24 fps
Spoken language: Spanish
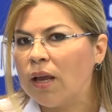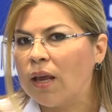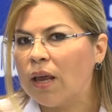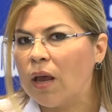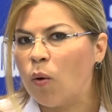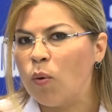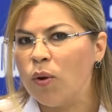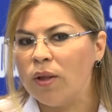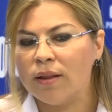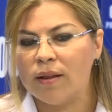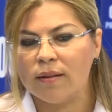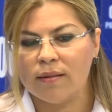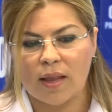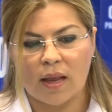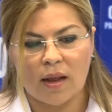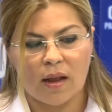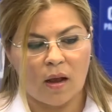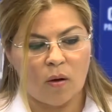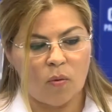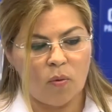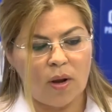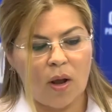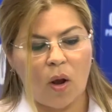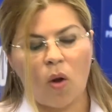que ahorita
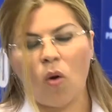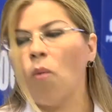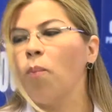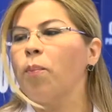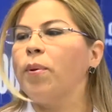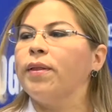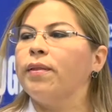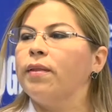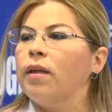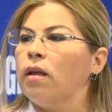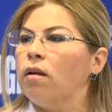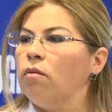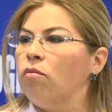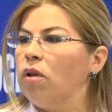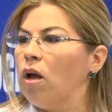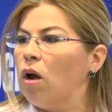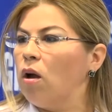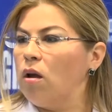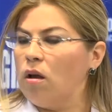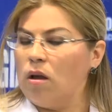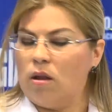tengan una competencia,